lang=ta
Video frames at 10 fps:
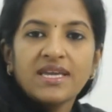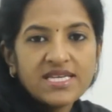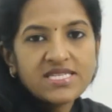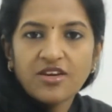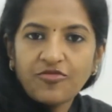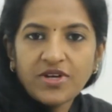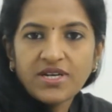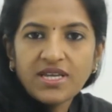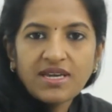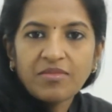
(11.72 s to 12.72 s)
Yes,
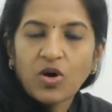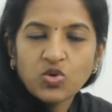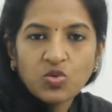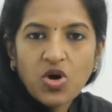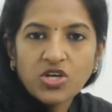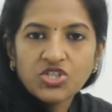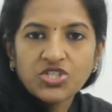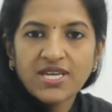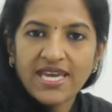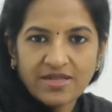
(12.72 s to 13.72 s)
definitely mouthwash
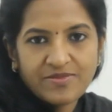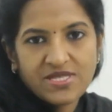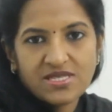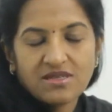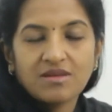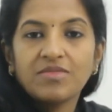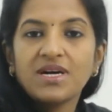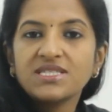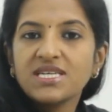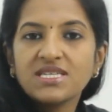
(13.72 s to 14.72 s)
helps,
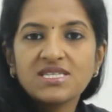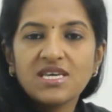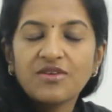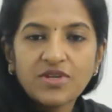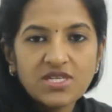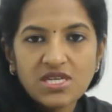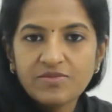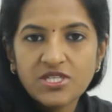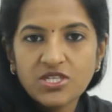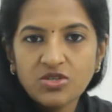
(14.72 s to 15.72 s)
but it is never a
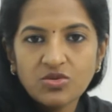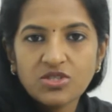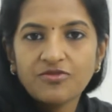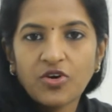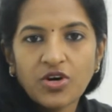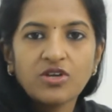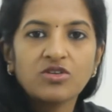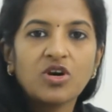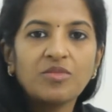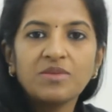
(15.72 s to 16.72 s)
substitute for
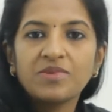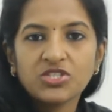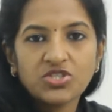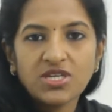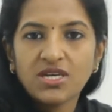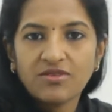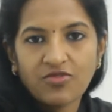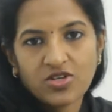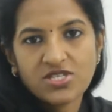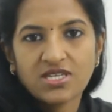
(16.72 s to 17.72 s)
your normal brushing
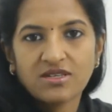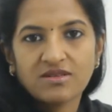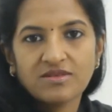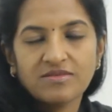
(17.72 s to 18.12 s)
and flossing.